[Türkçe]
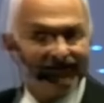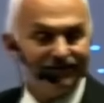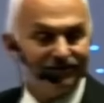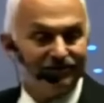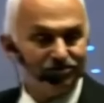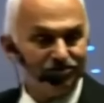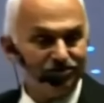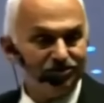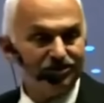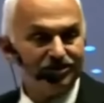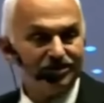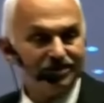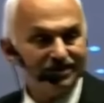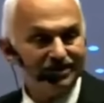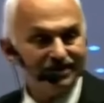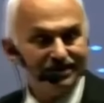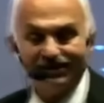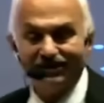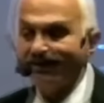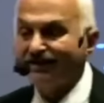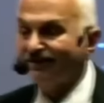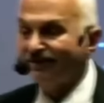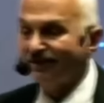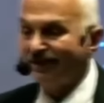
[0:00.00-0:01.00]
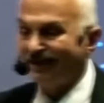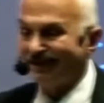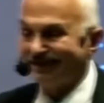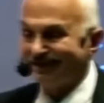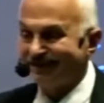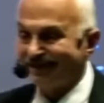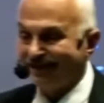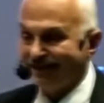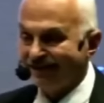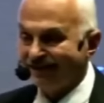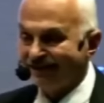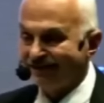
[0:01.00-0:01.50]
ve bunları hedefi
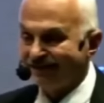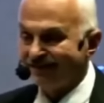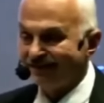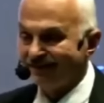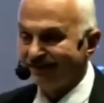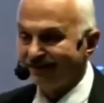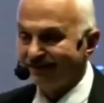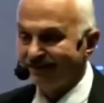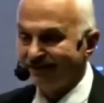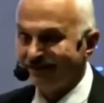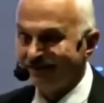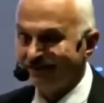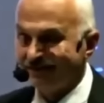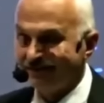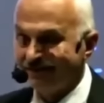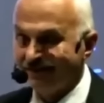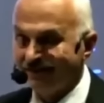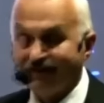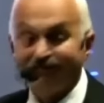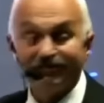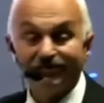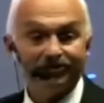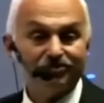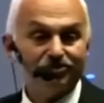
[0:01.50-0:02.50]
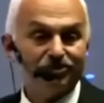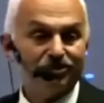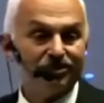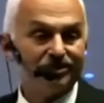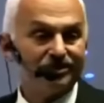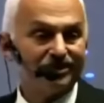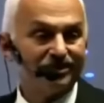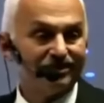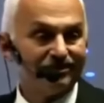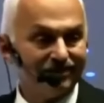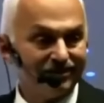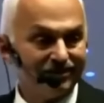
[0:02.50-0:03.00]
atar. Ama bu
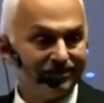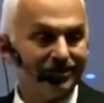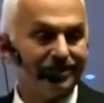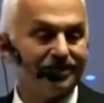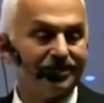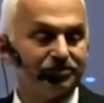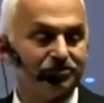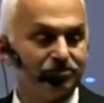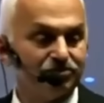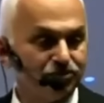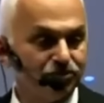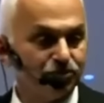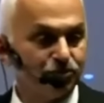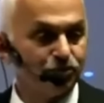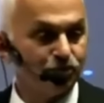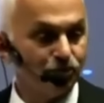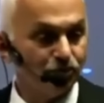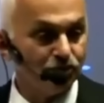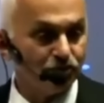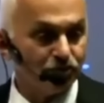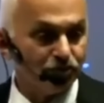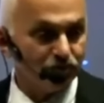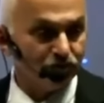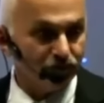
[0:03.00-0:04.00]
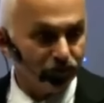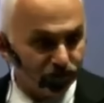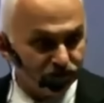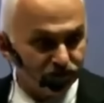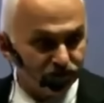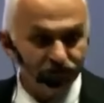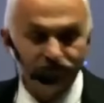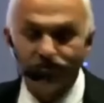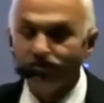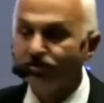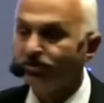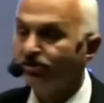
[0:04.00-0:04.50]
ara radar bunu görür
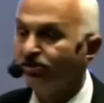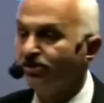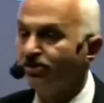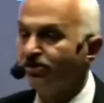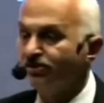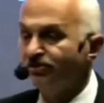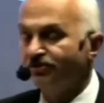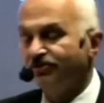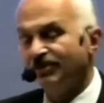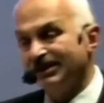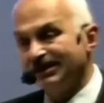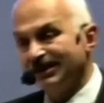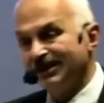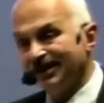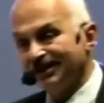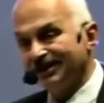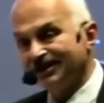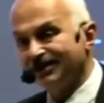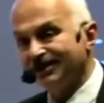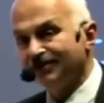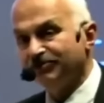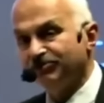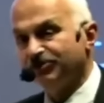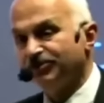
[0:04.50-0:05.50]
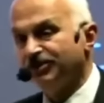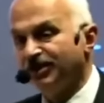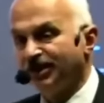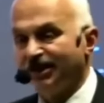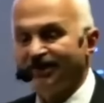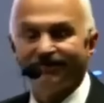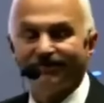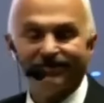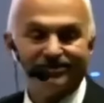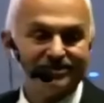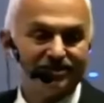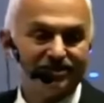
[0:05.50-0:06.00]
ve yerden
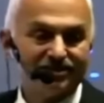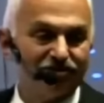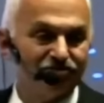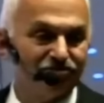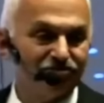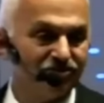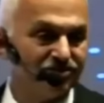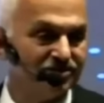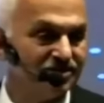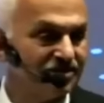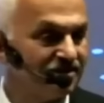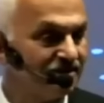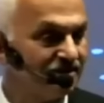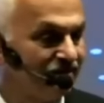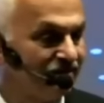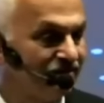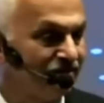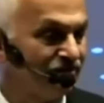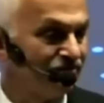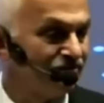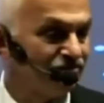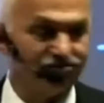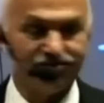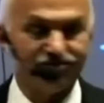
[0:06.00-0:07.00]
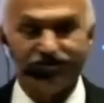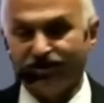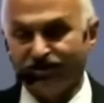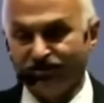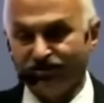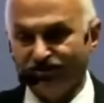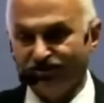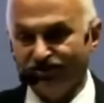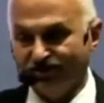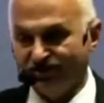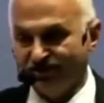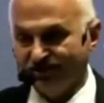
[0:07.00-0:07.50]
buna hava savunma sistemi füze
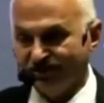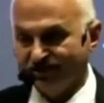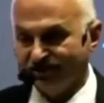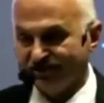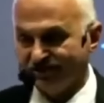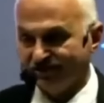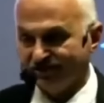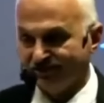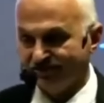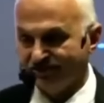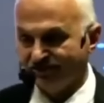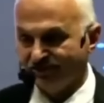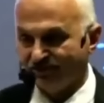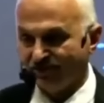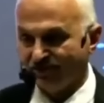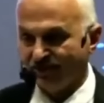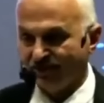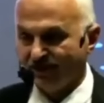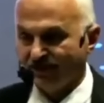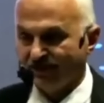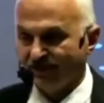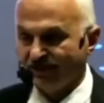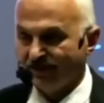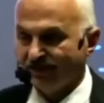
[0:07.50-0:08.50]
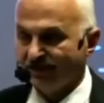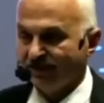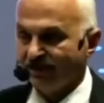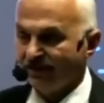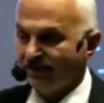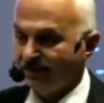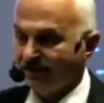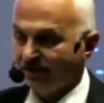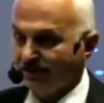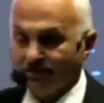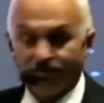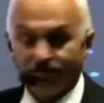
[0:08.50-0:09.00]
gönderir.
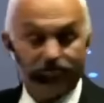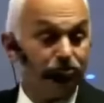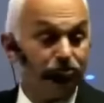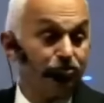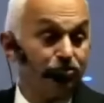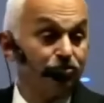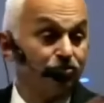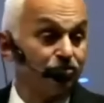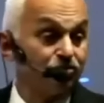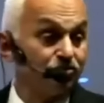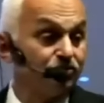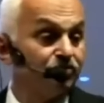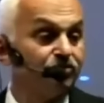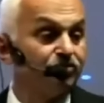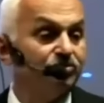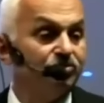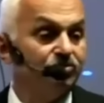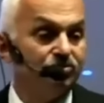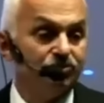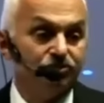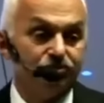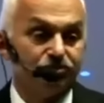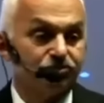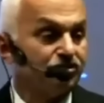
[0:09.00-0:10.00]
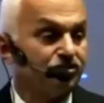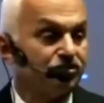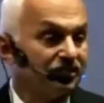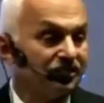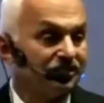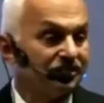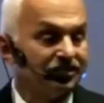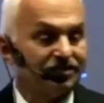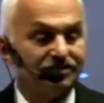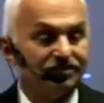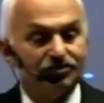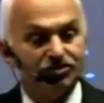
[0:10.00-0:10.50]
Bu grup
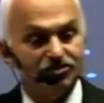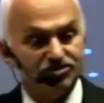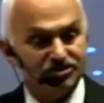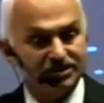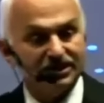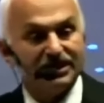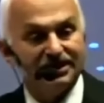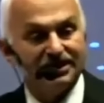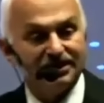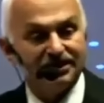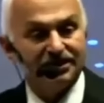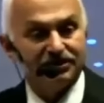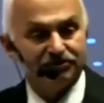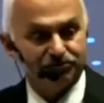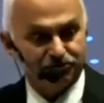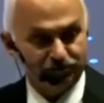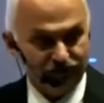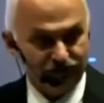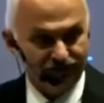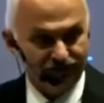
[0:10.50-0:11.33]
uçakların özelliği